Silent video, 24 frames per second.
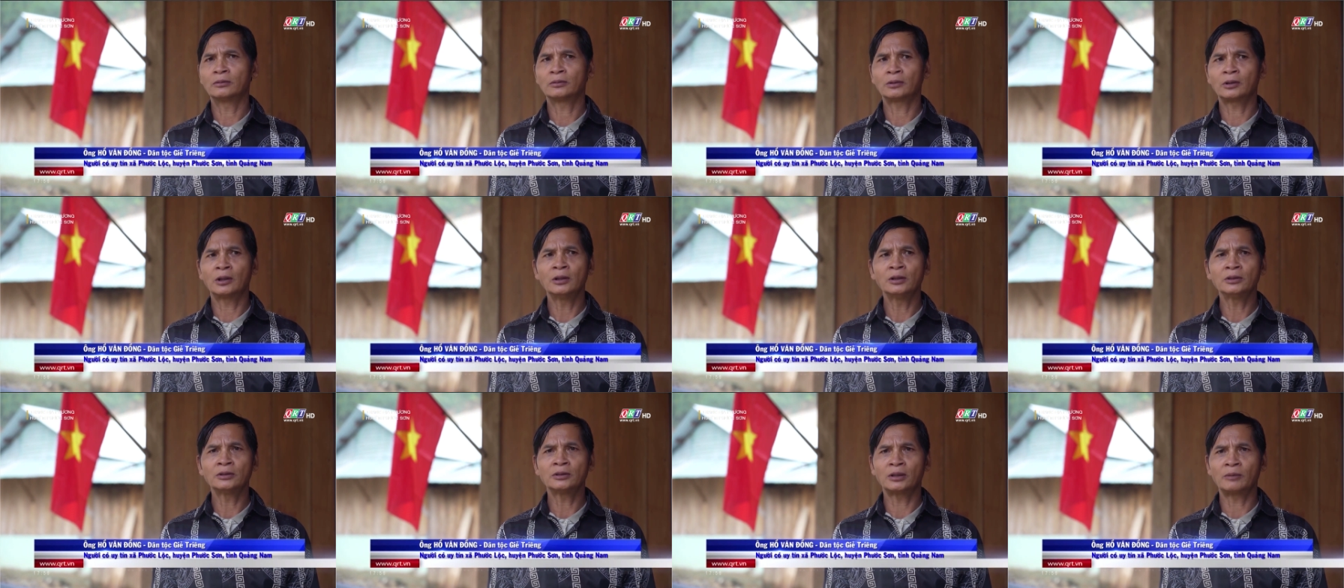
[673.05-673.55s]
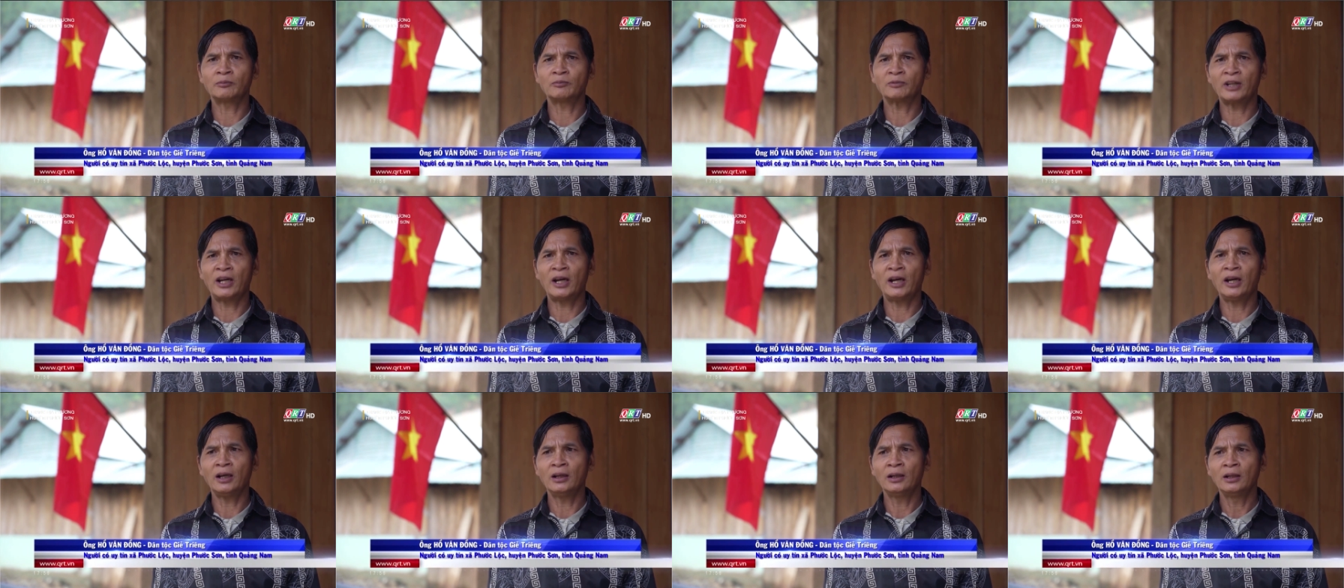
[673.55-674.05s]
tới trạm
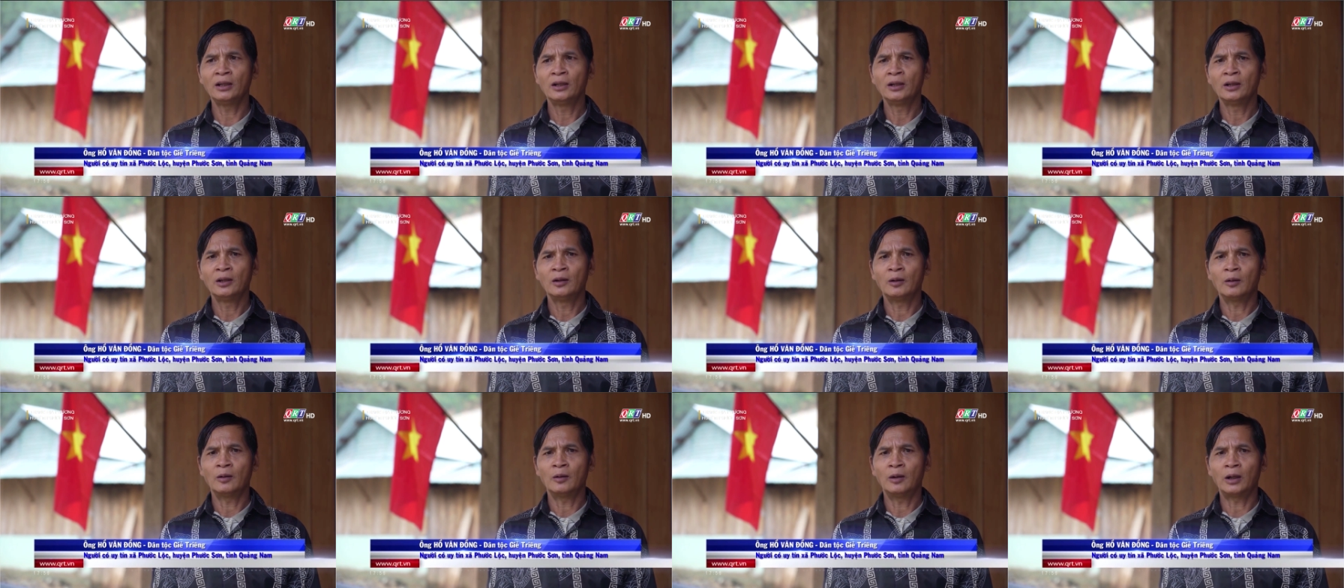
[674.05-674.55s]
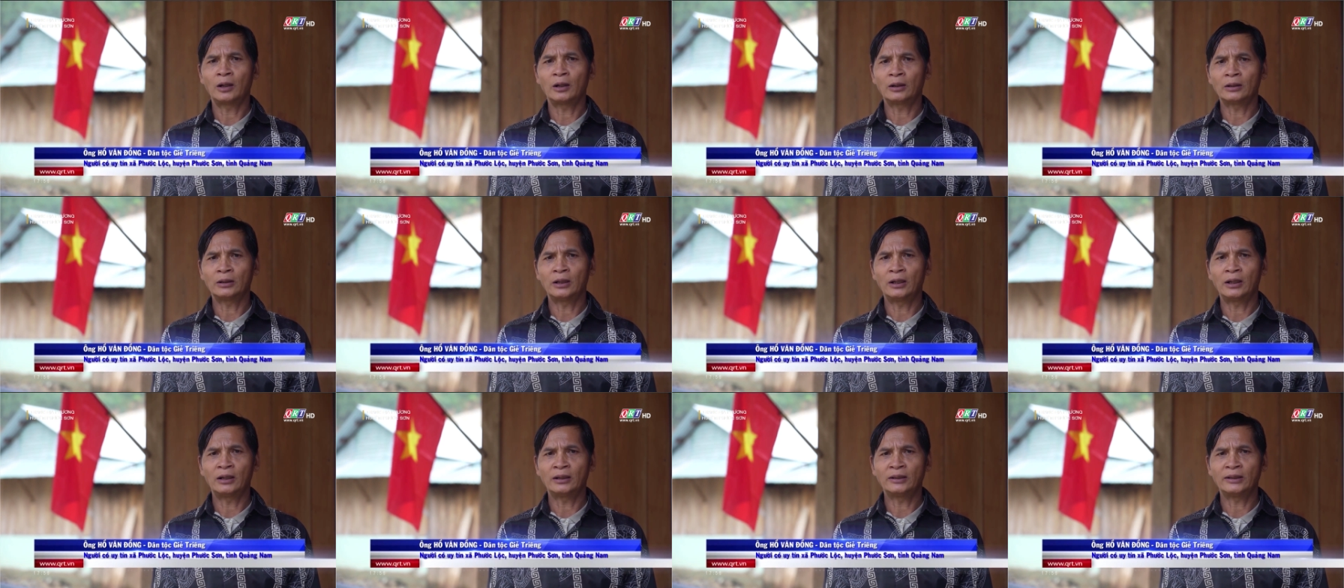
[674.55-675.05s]
xá hoặc
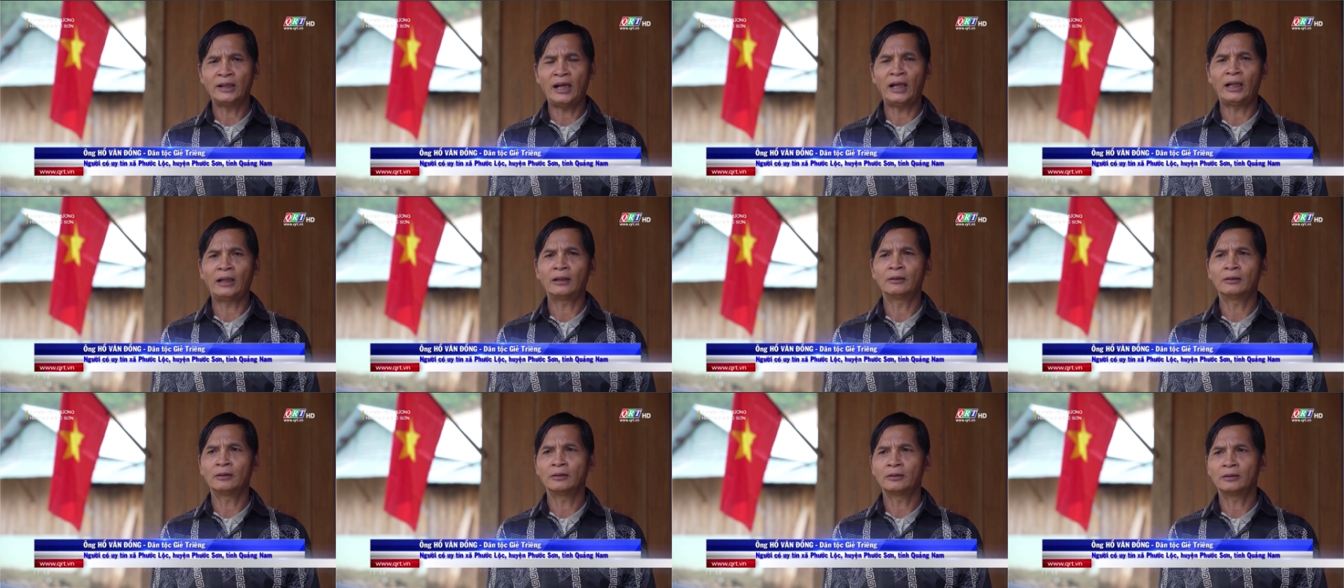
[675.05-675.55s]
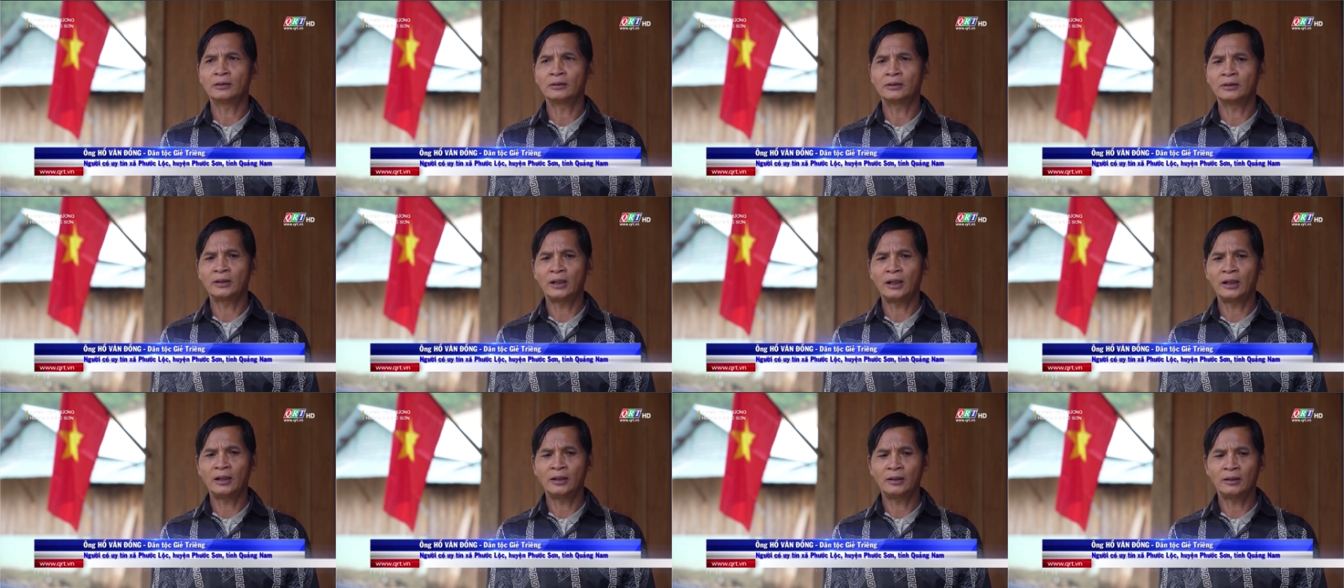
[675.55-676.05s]
là nặng
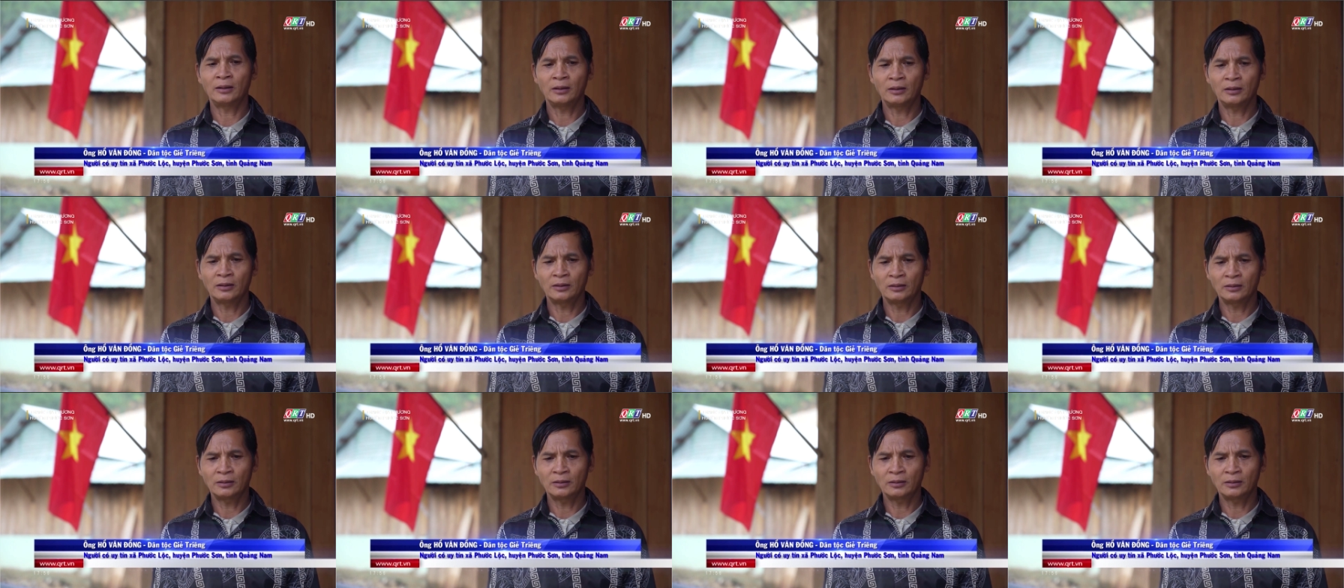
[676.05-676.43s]
ra